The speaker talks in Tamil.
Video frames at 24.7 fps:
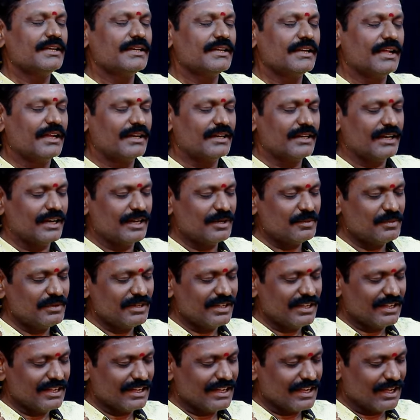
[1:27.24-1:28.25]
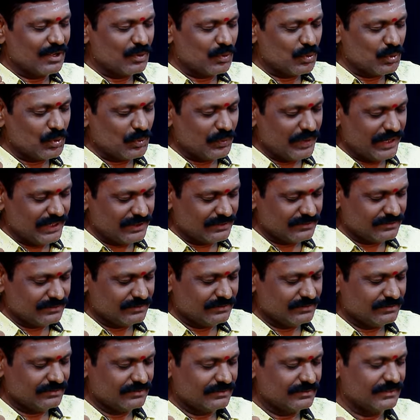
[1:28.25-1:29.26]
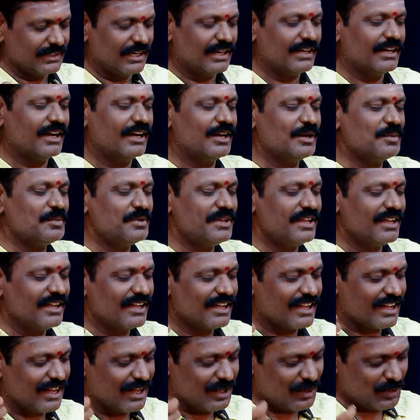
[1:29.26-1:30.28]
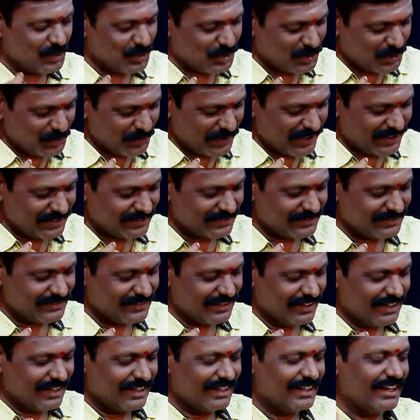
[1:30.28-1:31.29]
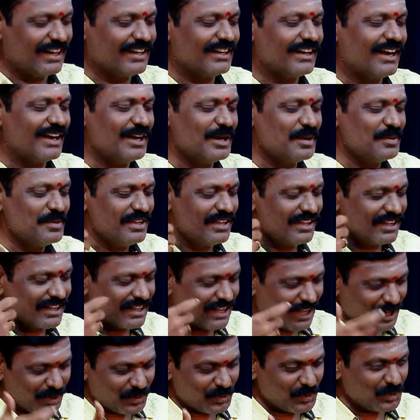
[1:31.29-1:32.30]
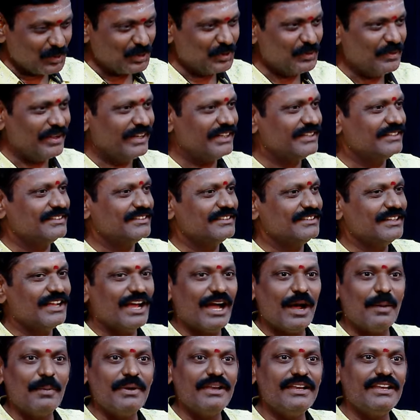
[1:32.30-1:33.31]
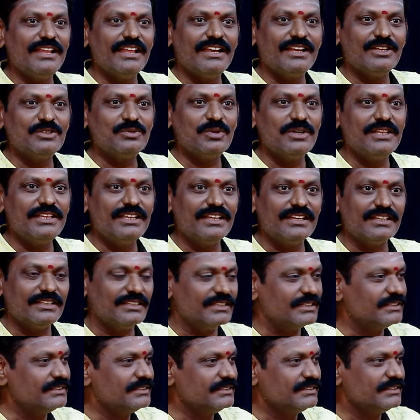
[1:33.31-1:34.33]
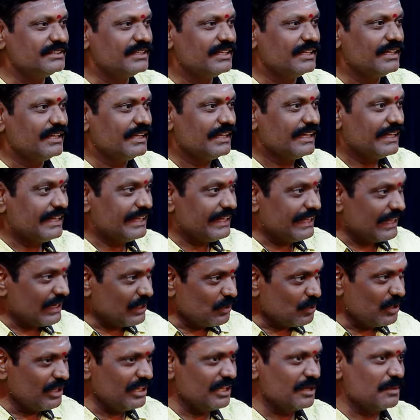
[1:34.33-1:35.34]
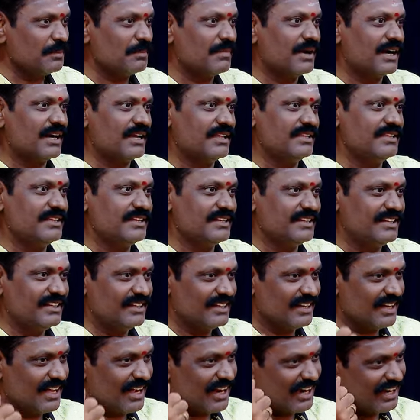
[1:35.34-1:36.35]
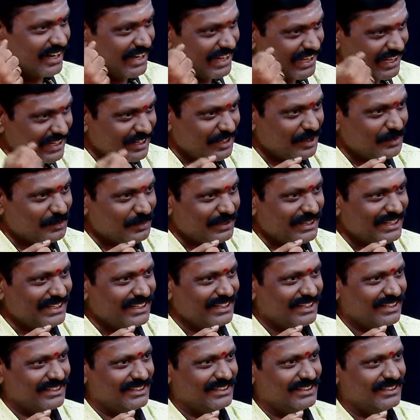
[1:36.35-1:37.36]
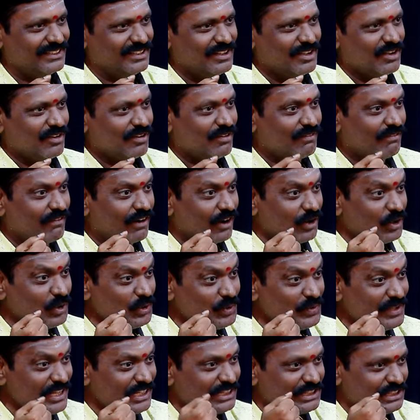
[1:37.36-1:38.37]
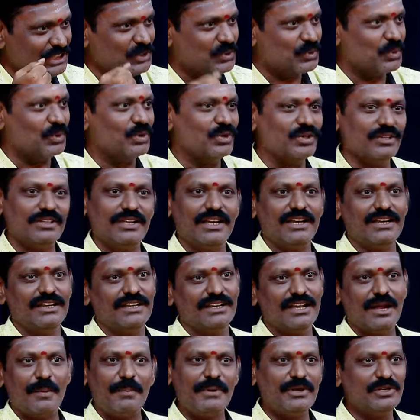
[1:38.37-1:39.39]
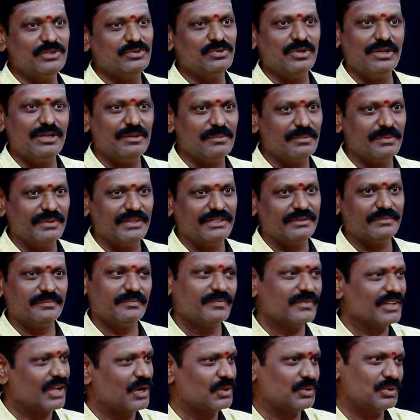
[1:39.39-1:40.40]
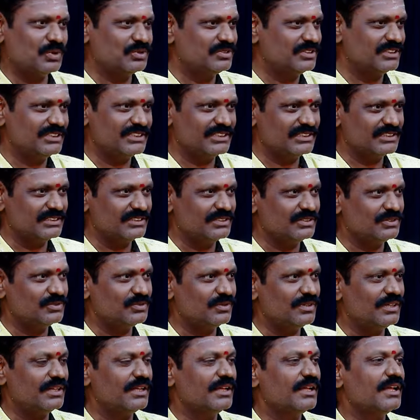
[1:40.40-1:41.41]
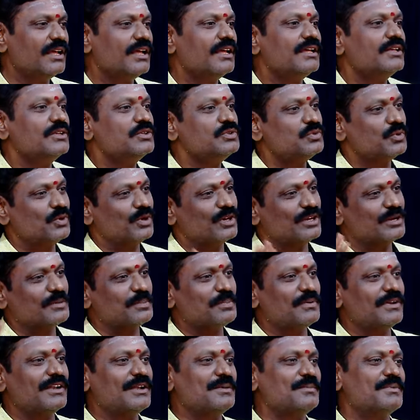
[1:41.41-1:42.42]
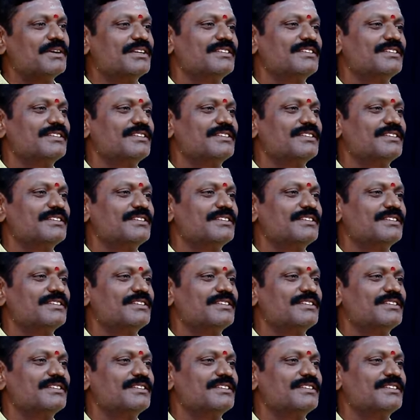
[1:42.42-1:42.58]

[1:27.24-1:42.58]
நான் நல்லபடியாக கார் ஓட்டுவேன் நான் நல்லபடியாக கார் ஓட்டுவேன் நான் நல்லபடியாக கார் ஓட்டுவேன் அப்படின்னு என்ன சொல்லிக்கிறது என்னுடைய மனதிற்கு நானே என்ன பண்ணிக்கிறது வலுவேத்தி கொள்ளுதல் அப்படின்னு சொல்லி பேர் ஆட்டோ சஜஷன் சொல்லி சொல்கிறப்போலாம்